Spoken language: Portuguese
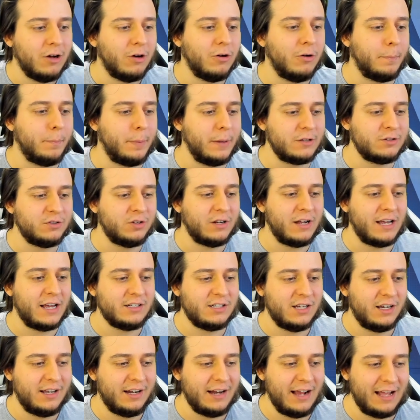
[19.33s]
Um
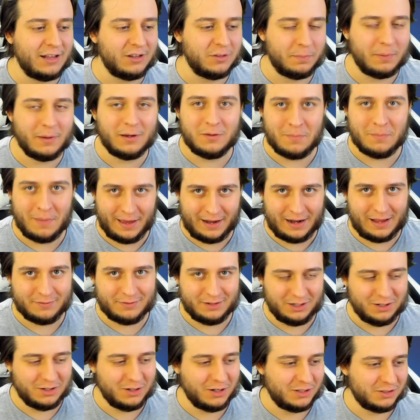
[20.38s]
personagem criado pelo
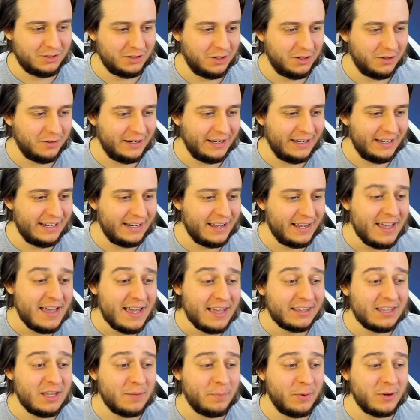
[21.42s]
maravilhoso Doug Lira.
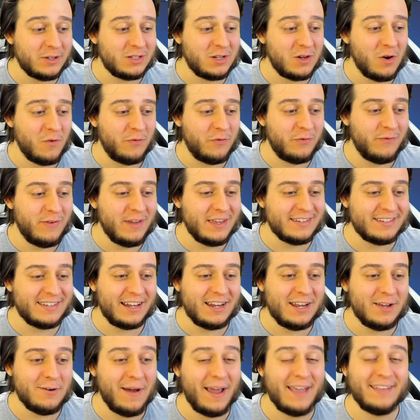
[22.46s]
Depois que eu fiz
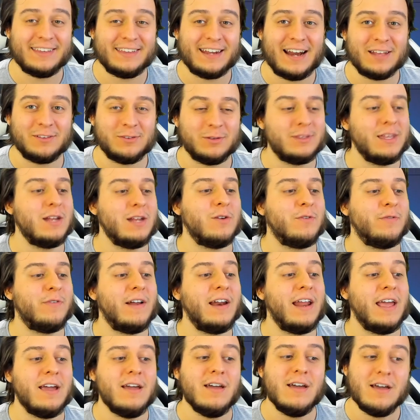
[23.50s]
ali o retrato dele, eu
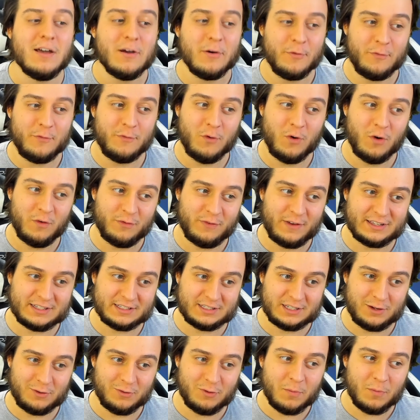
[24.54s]
falei, vou
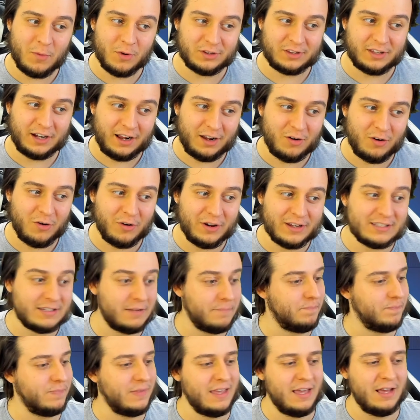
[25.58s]
fazer alguma outra
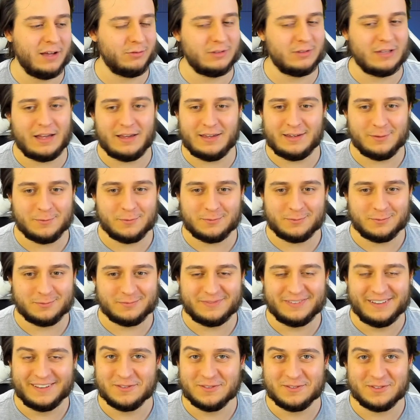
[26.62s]
coisa. E eu, ta...
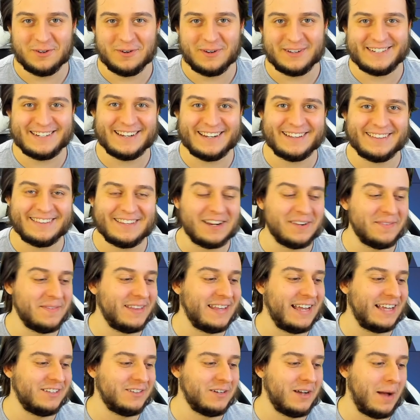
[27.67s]
o Doug tinha
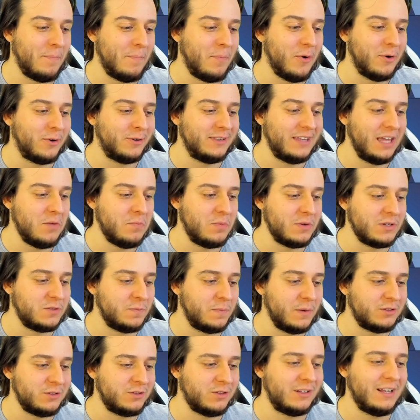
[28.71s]
terminado há pouco tempo esse
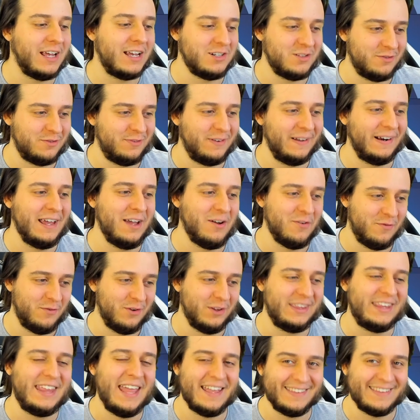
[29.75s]
personagem, eu falei, eu
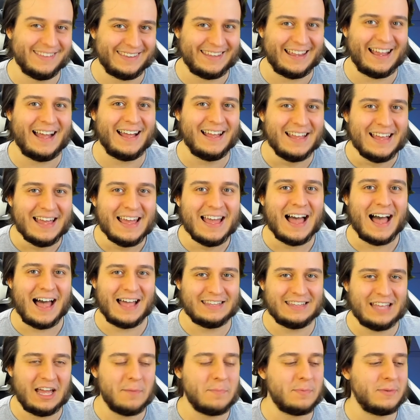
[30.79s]
vou tentar
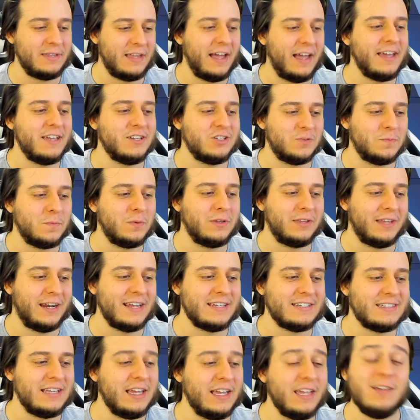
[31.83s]
adaptar isso pro
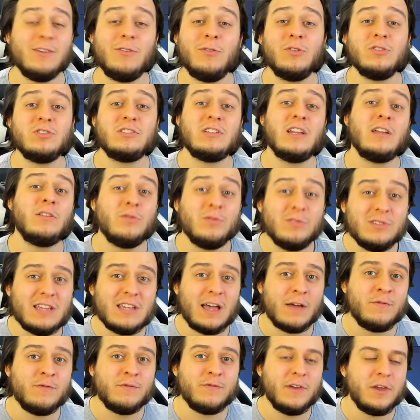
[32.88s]
3D. E eu gostei do
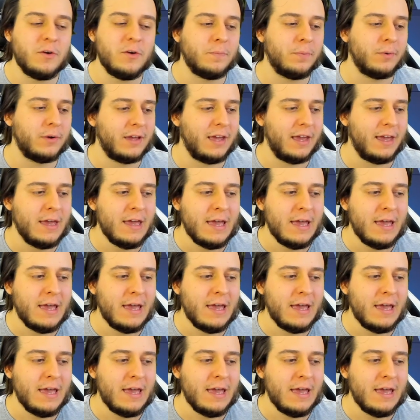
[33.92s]
desafio, porque